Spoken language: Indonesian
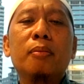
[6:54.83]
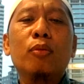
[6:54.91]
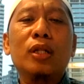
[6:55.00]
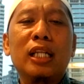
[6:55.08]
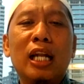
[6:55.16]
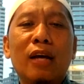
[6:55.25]

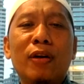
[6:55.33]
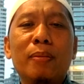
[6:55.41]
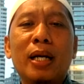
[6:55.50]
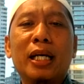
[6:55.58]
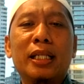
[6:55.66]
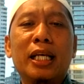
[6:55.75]
multi level
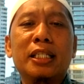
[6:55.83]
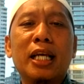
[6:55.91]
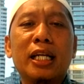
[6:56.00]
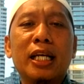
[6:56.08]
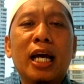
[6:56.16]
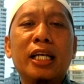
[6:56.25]
marketing
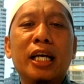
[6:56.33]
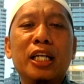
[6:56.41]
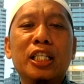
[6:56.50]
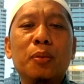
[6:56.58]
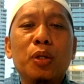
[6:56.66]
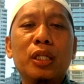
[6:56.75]
syariah yang
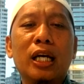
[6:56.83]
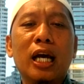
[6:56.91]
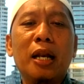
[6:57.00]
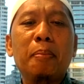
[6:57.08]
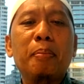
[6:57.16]
disebut dengan